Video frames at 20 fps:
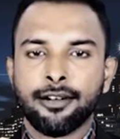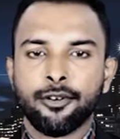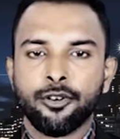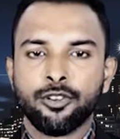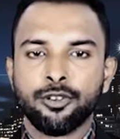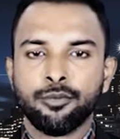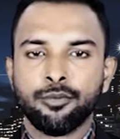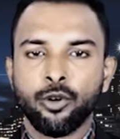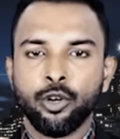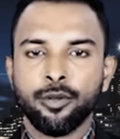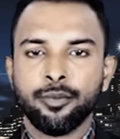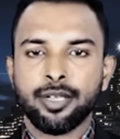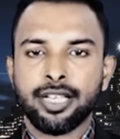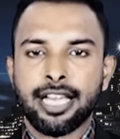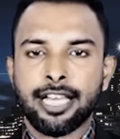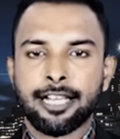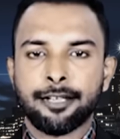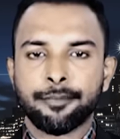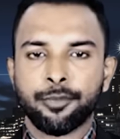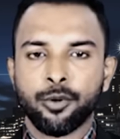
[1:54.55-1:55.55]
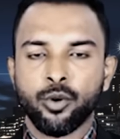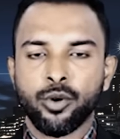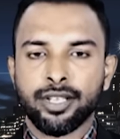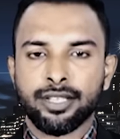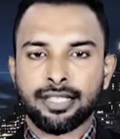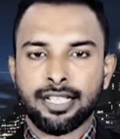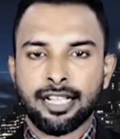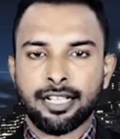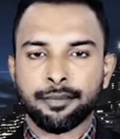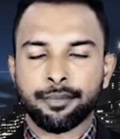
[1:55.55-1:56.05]
ஒரு முழுமையான
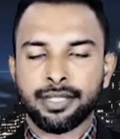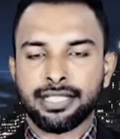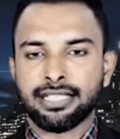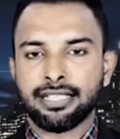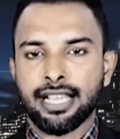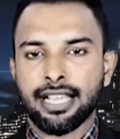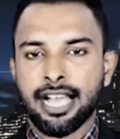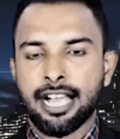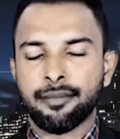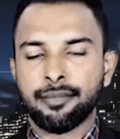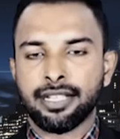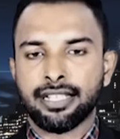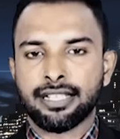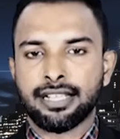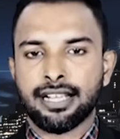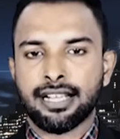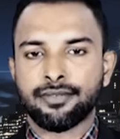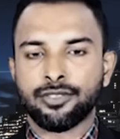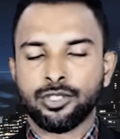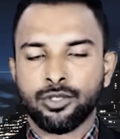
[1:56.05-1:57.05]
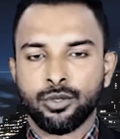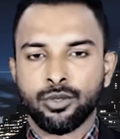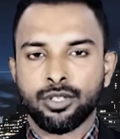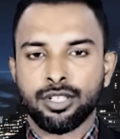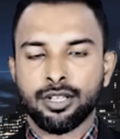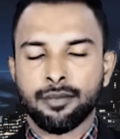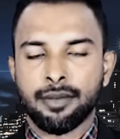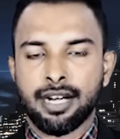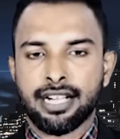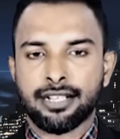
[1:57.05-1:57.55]
போரை தடுப்பது அமெரிக்காவின்
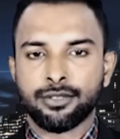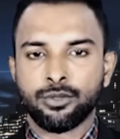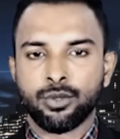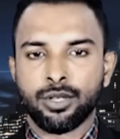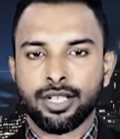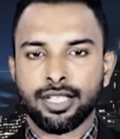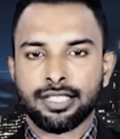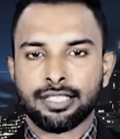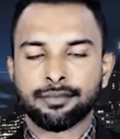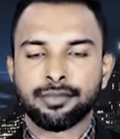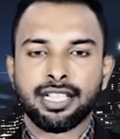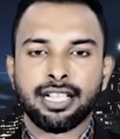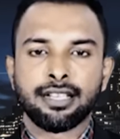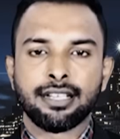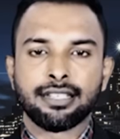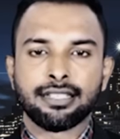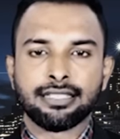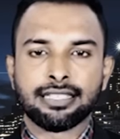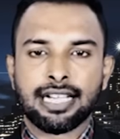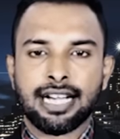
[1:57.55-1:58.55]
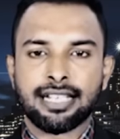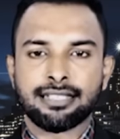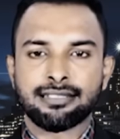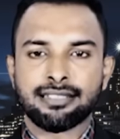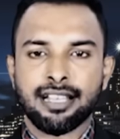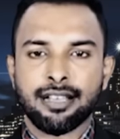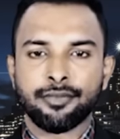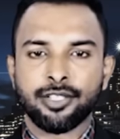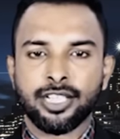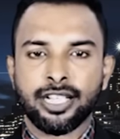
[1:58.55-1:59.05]
நோக்கமாக உள்ளது
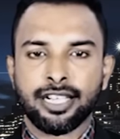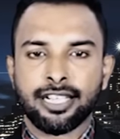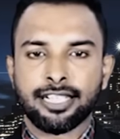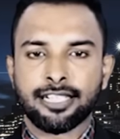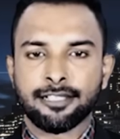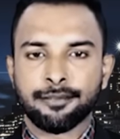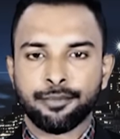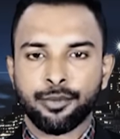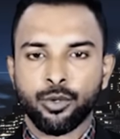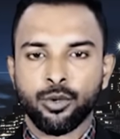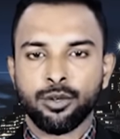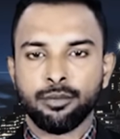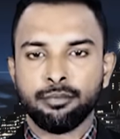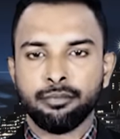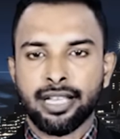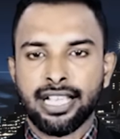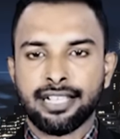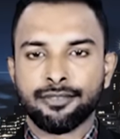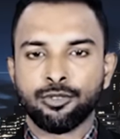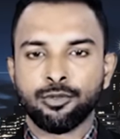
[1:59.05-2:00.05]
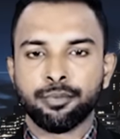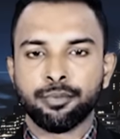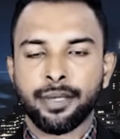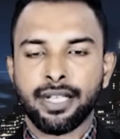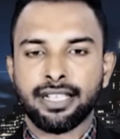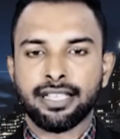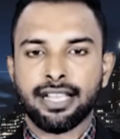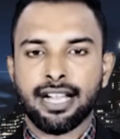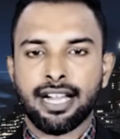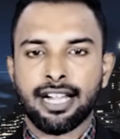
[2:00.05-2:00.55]
காசாவில் நடக்கும் போர் மிகவும்
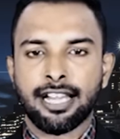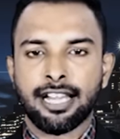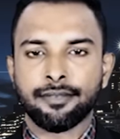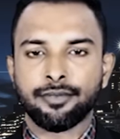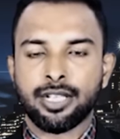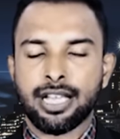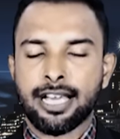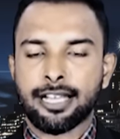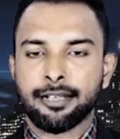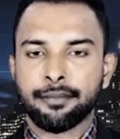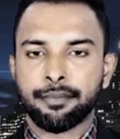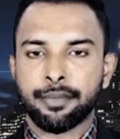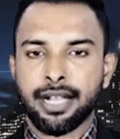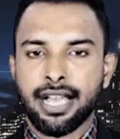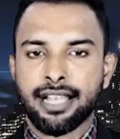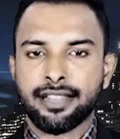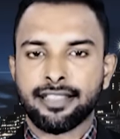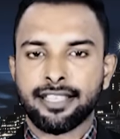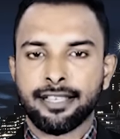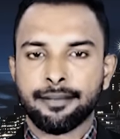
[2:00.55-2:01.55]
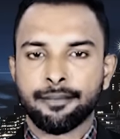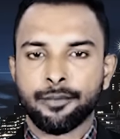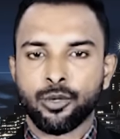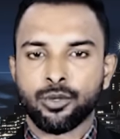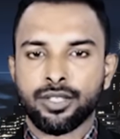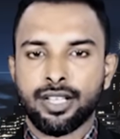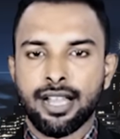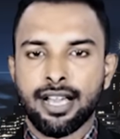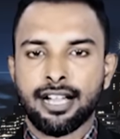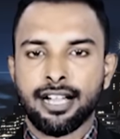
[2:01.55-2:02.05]
பெரிய அளவிலான பிராந்திய
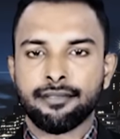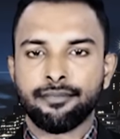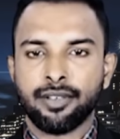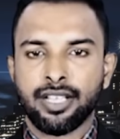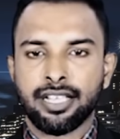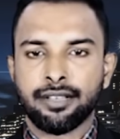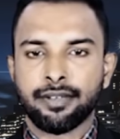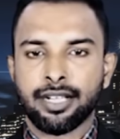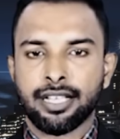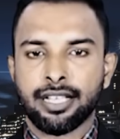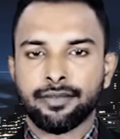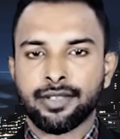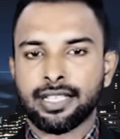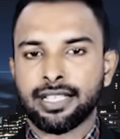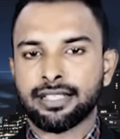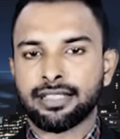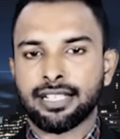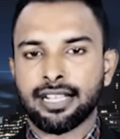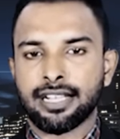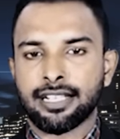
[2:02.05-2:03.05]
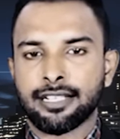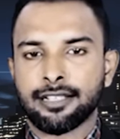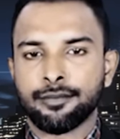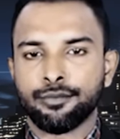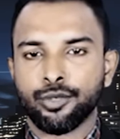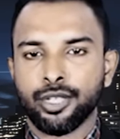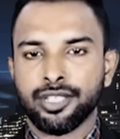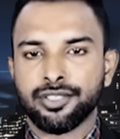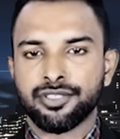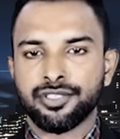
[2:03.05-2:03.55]
மோதலாக விரிவடைவதை
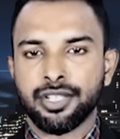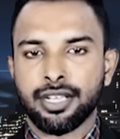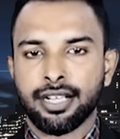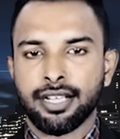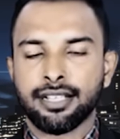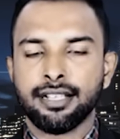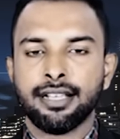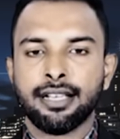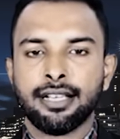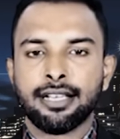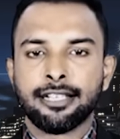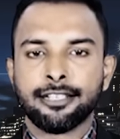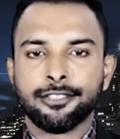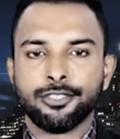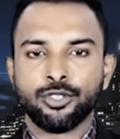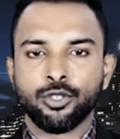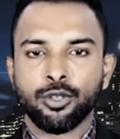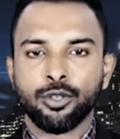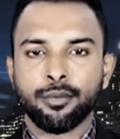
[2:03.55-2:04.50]
தடுக்கும் முயற்சிகளில் ஜோ